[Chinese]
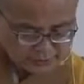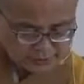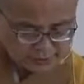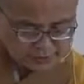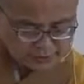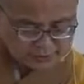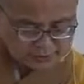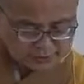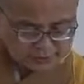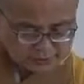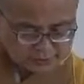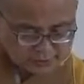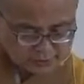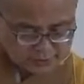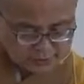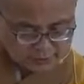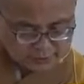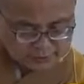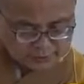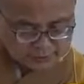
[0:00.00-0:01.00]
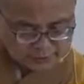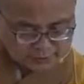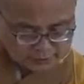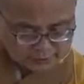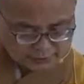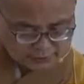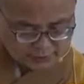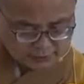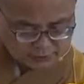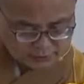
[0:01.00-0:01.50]
看，啊，
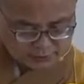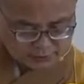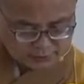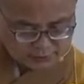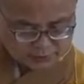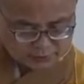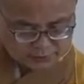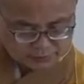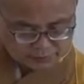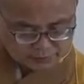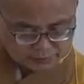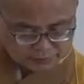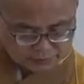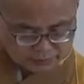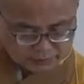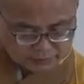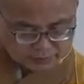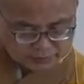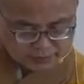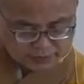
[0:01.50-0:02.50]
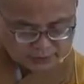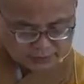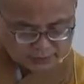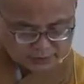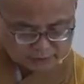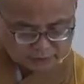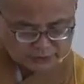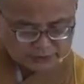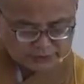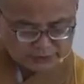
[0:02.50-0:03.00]
他说，
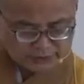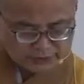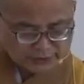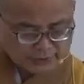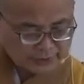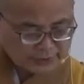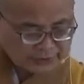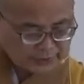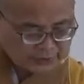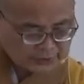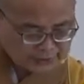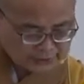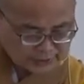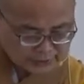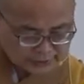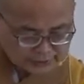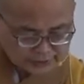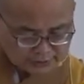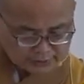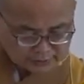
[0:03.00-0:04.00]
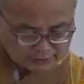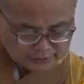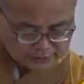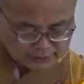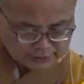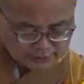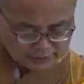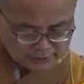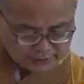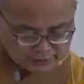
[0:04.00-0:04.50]
啊，我们先来看这个前
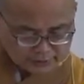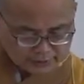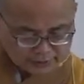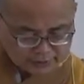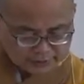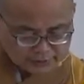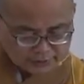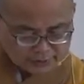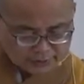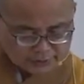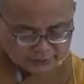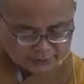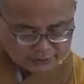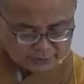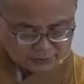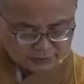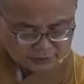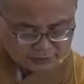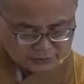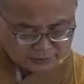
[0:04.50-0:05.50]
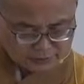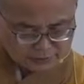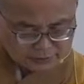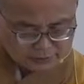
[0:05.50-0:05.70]
面，他说，